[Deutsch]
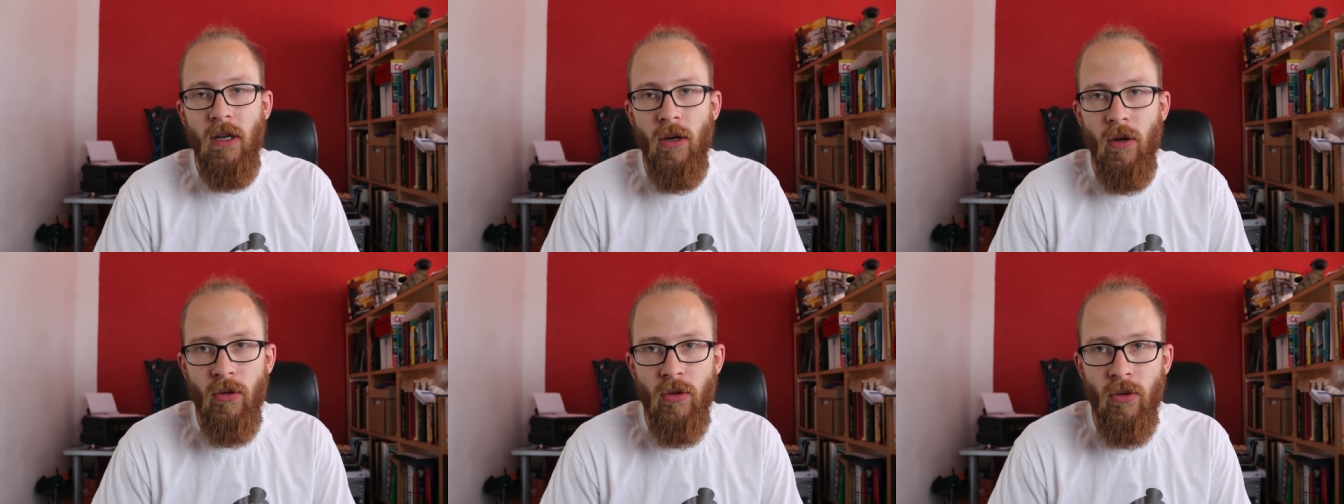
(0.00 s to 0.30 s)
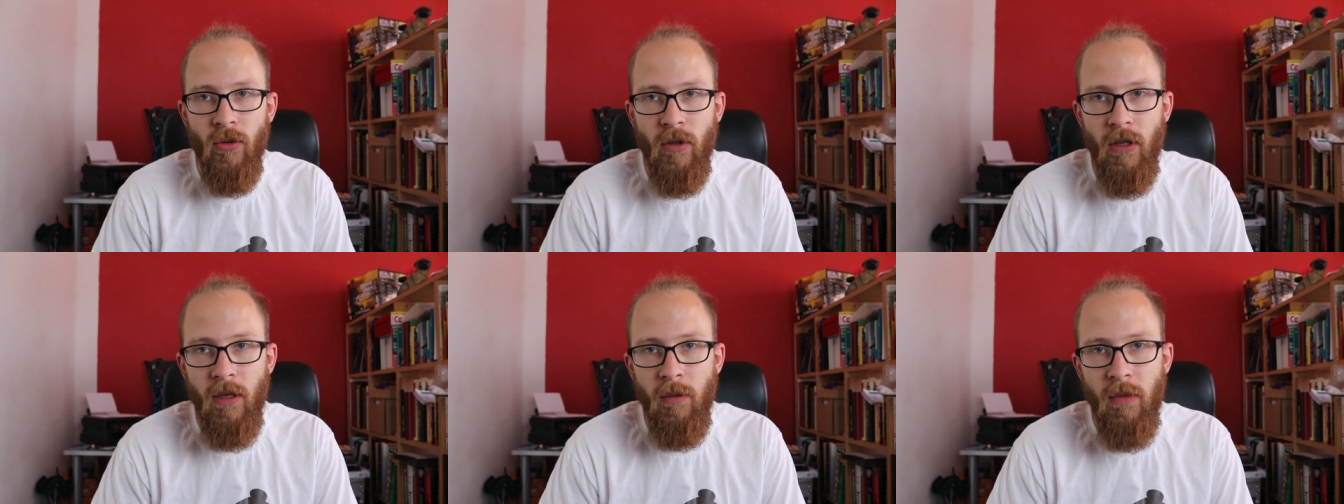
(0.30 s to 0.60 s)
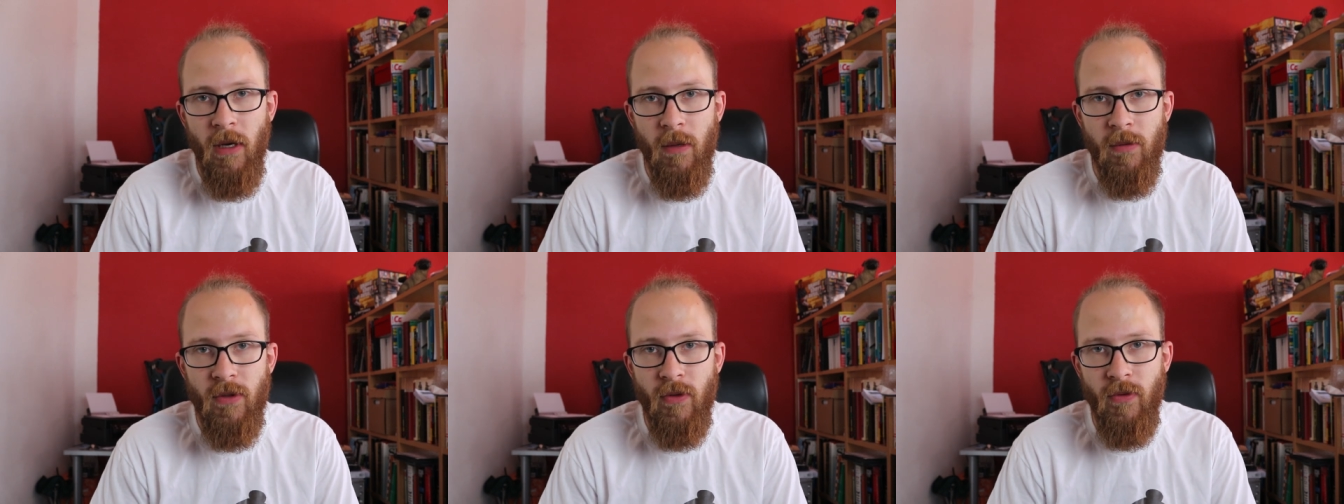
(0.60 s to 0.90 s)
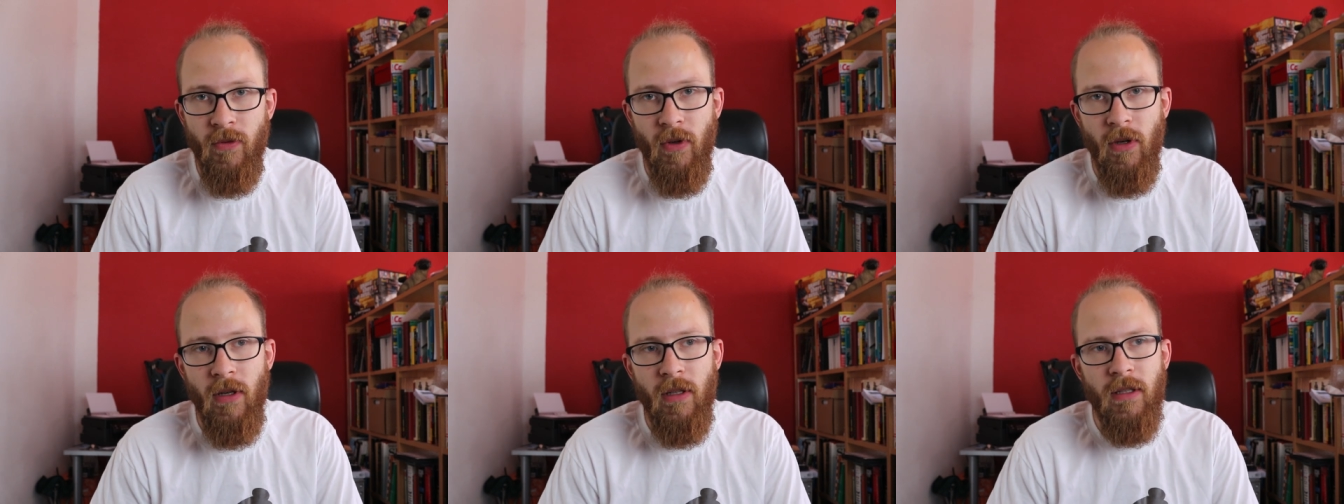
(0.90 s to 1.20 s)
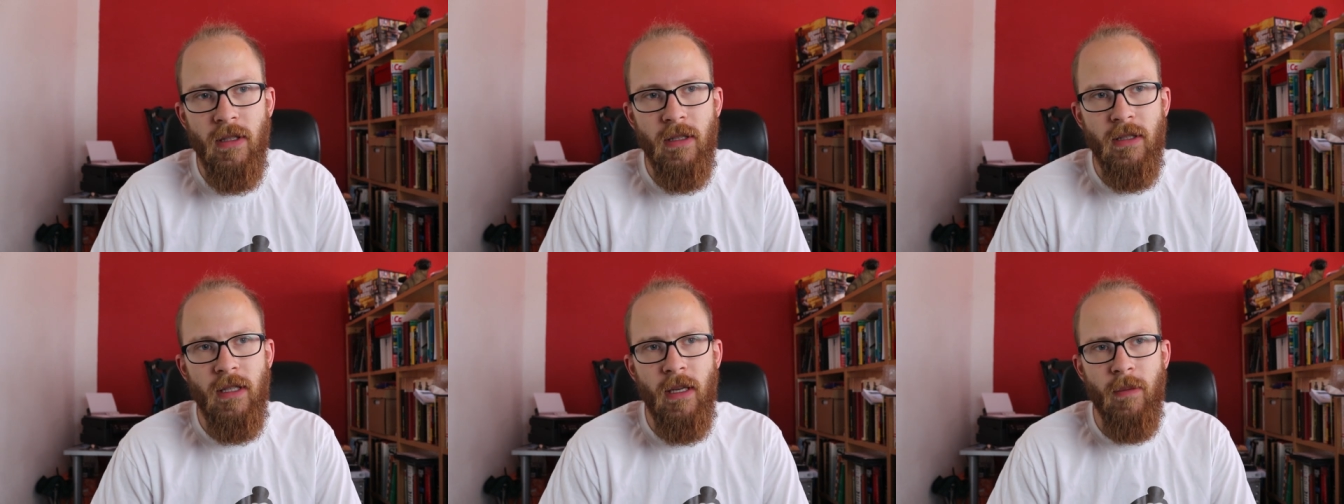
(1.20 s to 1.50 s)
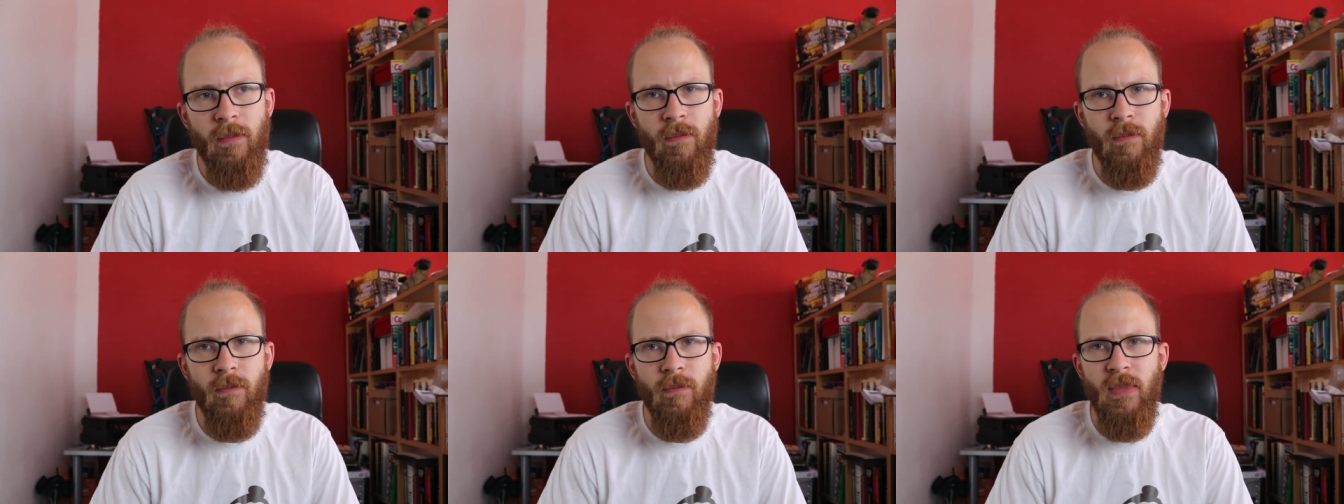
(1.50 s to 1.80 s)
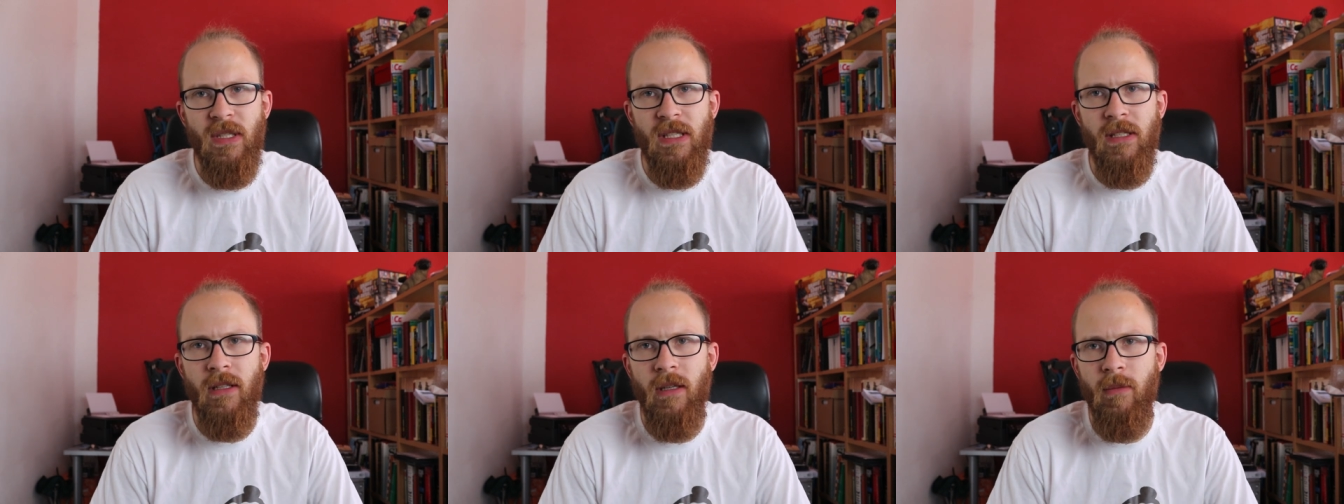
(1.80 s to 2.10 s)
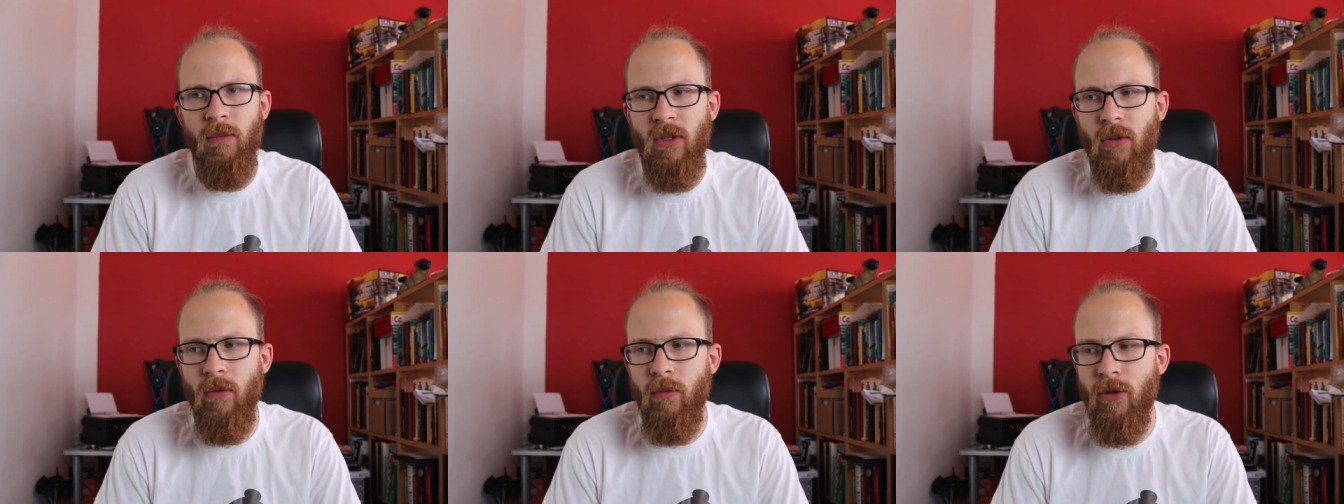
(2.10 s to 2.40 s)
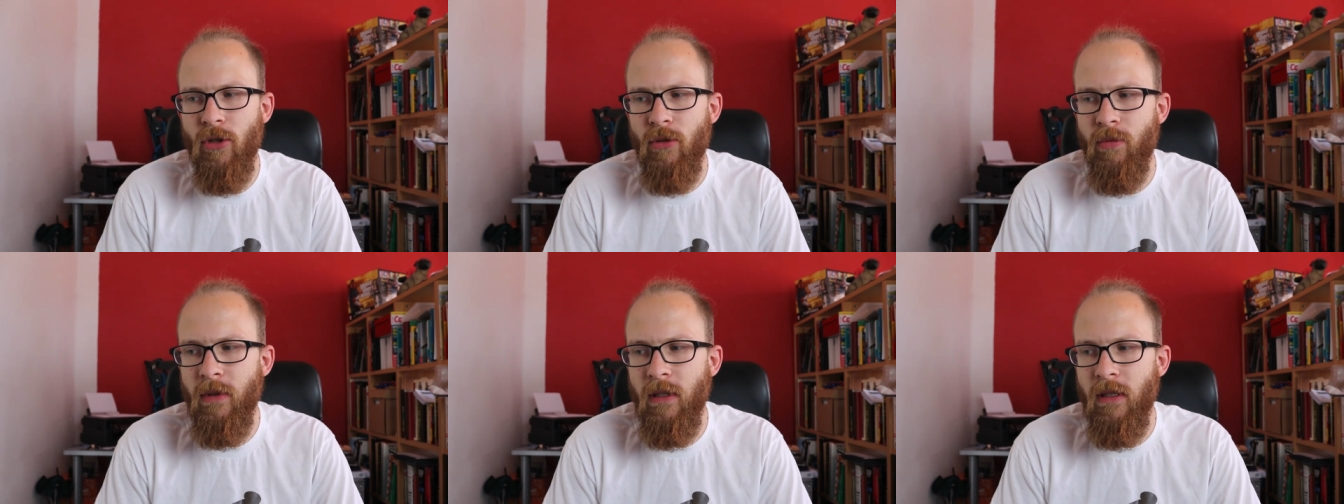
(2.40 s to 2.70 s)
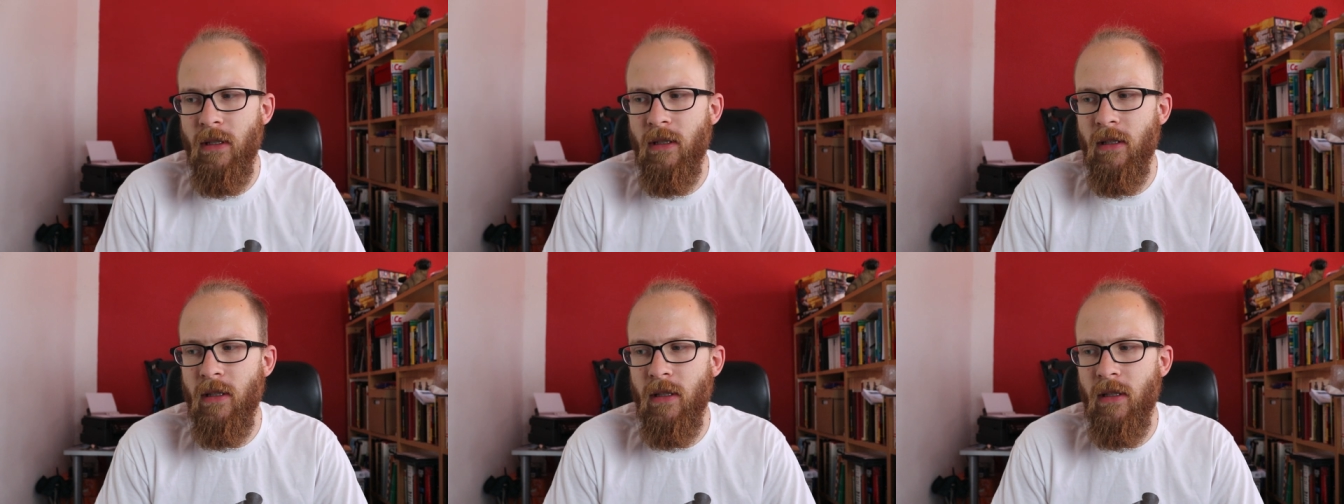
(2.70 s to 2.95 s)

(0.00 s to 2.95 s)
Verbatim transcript: Auto geben ab sofort. Ich habe ein bisschen damit rumgespielt.